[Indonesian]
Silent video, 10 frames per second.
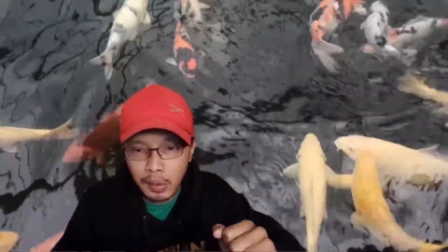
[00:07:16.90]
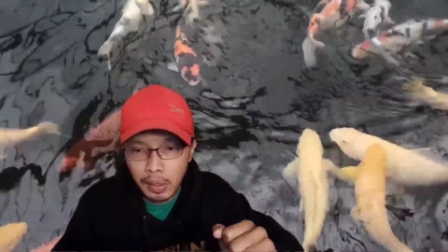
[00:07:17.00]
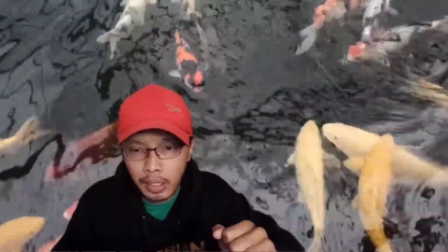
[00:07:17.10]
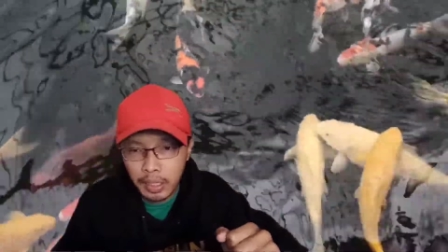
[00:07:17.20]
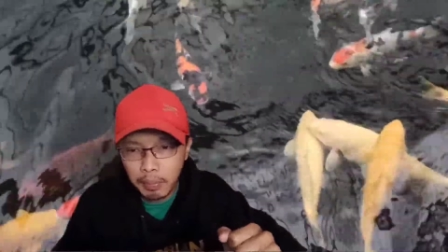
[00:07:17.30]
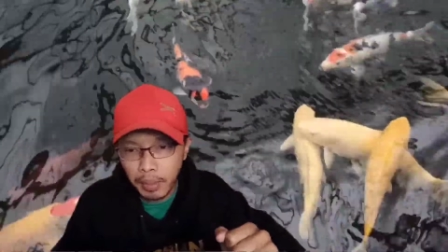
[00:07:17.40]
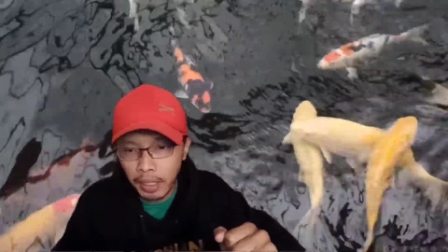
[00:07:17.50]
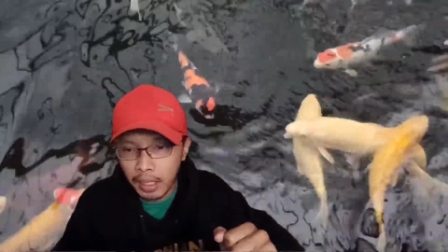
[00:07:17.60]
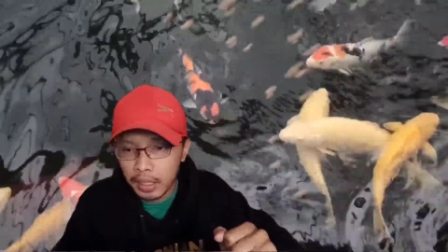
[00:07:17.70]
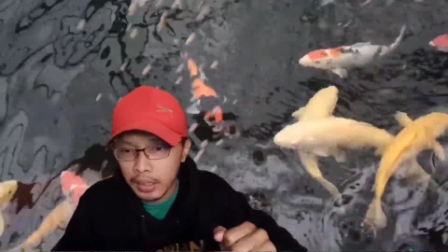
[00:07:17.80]
oleh kiper
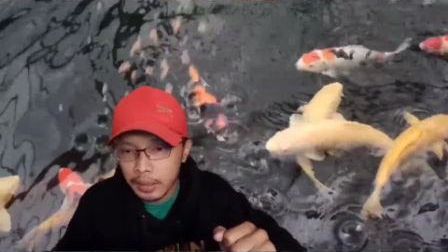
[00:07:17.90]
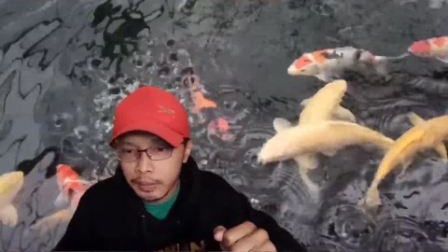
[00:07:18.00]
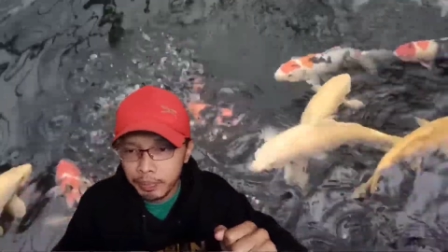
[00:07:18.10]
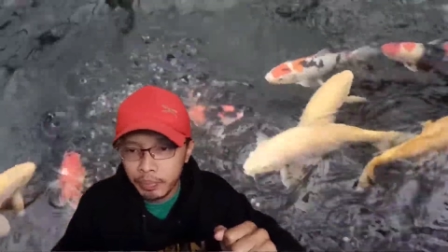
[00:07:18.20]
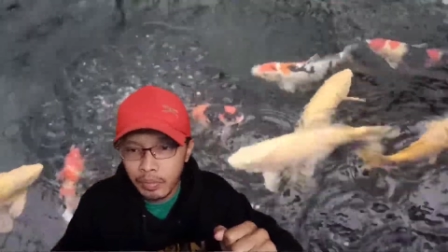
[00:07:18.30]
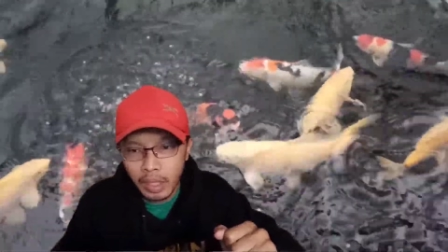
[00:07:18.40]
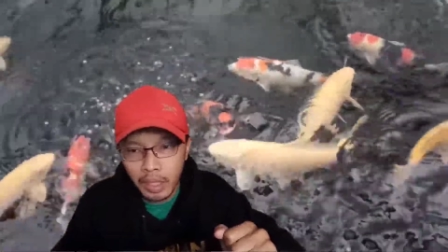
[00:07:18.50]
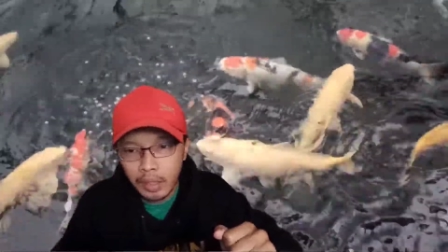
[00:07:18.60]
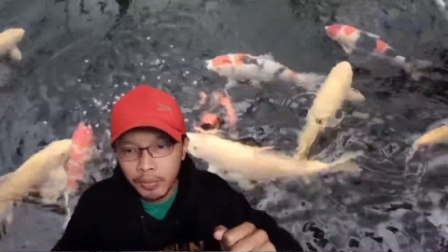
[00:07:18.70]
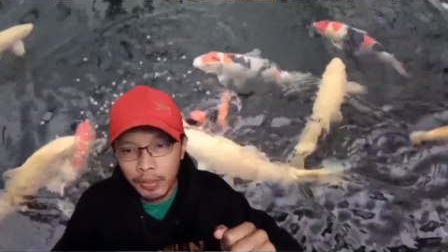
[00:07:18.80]

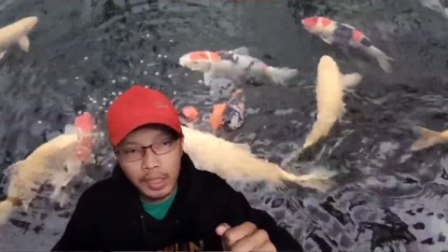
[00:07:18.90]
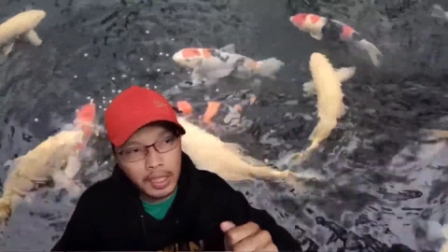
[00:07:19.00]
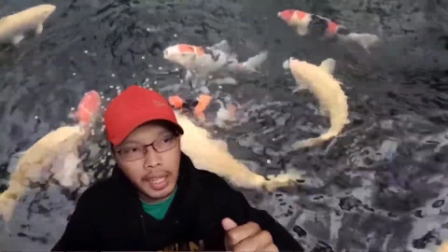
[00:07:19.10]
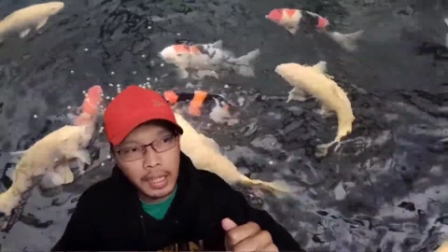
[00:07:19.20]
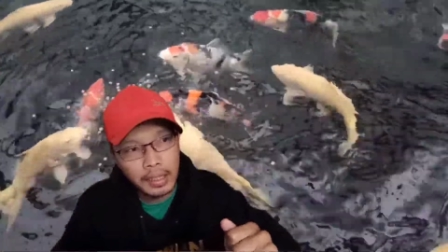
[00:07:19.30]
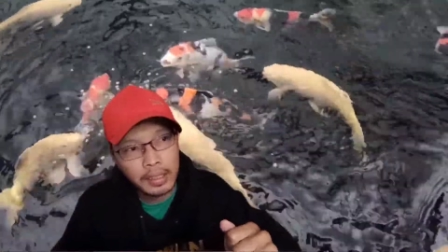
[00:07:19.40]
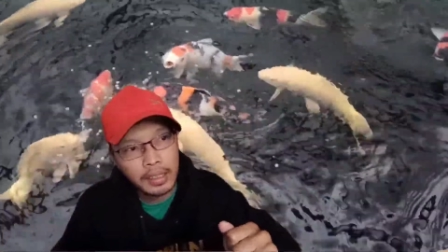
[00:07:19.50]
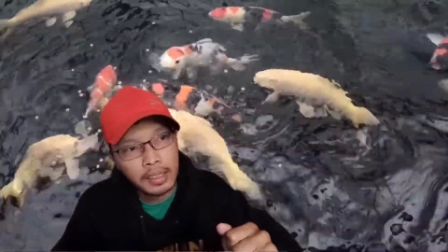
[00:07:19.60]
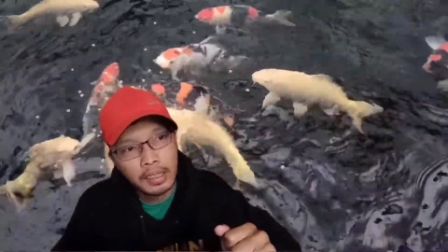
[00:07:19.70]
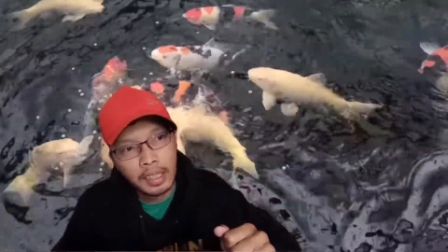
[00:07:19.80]
daily feed lah
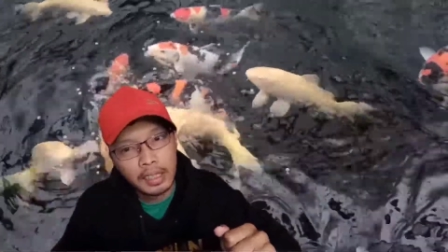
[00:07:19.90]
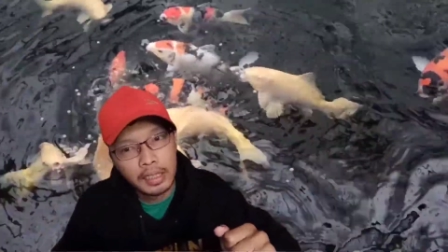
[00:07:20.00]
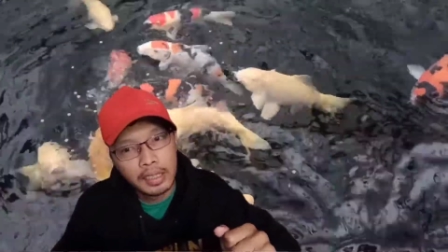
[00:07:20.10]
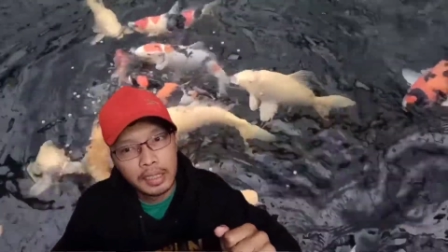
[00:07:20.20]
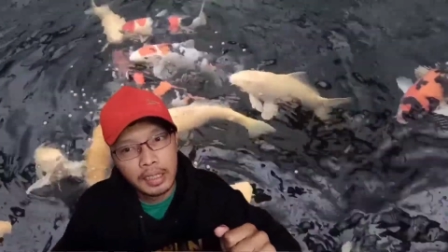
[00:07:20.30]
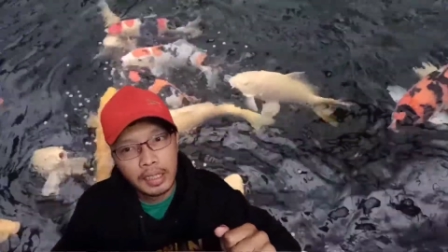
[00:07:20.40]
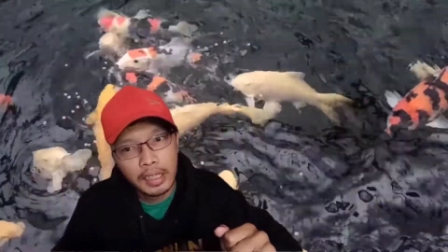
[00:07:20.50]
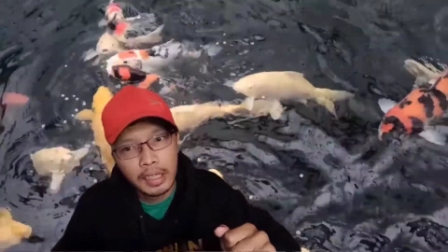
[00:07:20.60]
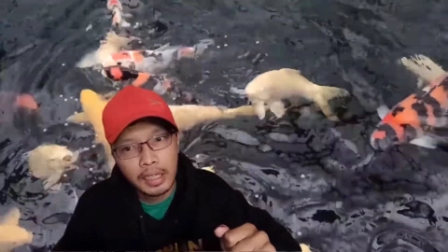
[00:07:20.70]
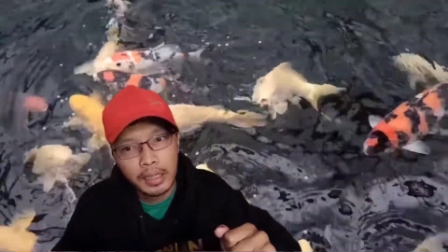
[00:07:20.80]
nah, jadi
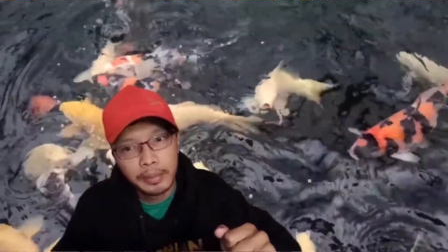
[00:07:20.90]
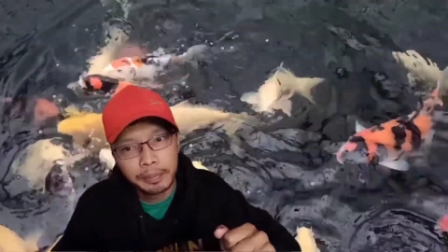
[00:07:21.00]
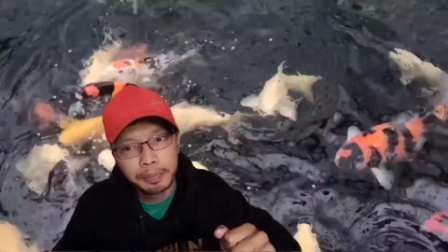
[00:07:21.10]
eh,